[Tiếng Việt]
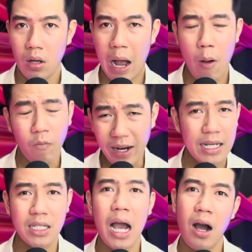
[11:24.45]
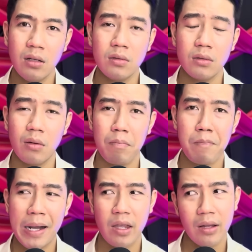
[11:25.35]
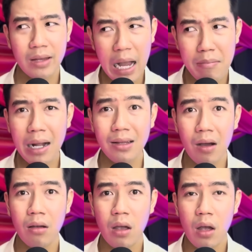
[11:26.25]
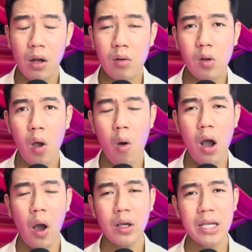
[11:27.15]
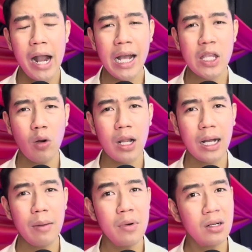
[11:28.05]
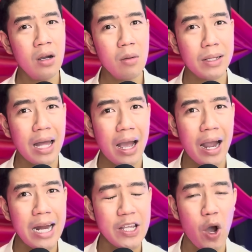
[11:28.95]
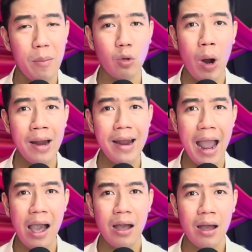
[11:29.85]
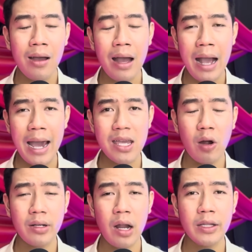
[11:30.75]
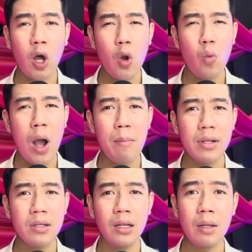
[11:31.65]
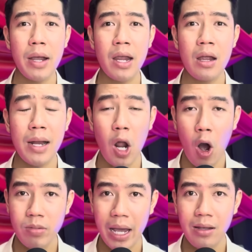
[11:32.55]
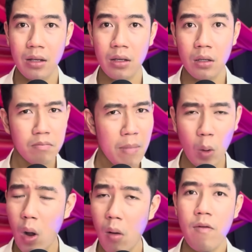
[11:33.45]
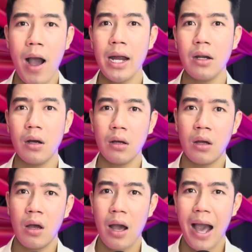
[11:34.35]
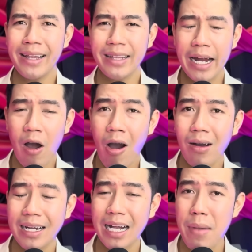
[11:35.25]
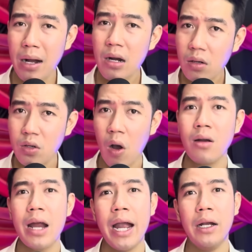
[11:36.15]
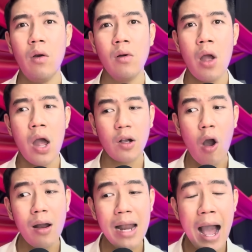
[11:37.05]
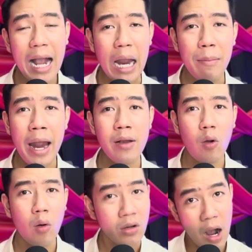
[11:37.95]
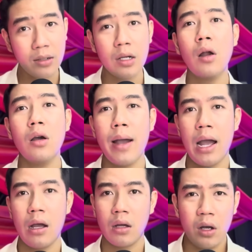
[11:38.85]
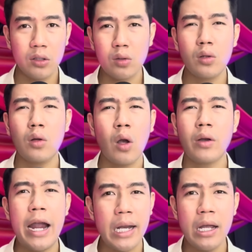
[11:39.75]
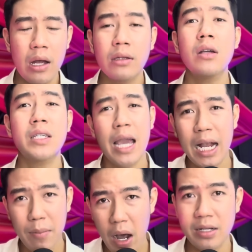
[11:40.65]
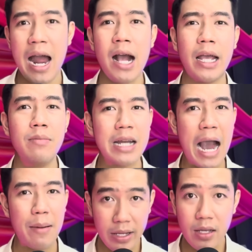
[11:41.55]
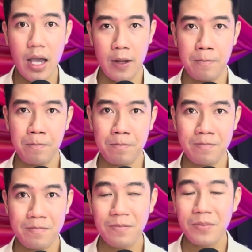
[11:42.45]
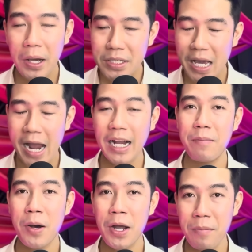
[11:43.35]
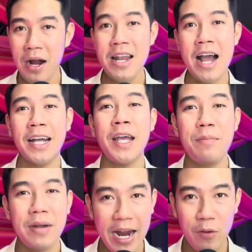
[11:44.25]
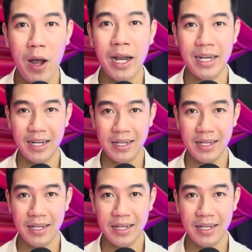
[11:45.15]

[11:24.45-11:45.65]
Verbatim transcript: Không phải là sợ, mà chỉ thắc mắc thôi. Nó ủa hồi sáng cái chỗ là cái mương nước mà ta, hay là do mình quán gà, hay do trời tối quá mình nhìn nó bị bị lộn vậy. Mà cũng không phải nữa. Anh thấy đó là cái mặt đất rõ ràng luôn, có lá cây me nó còn rớt trên đó nữa mà. Thôi thôi thôi thôi kệ đi, tới sáng ngày mai ra kiểm tra biết chứ gì. Tới sáng ngày mai mới là cái kiếp nạn của anh nè.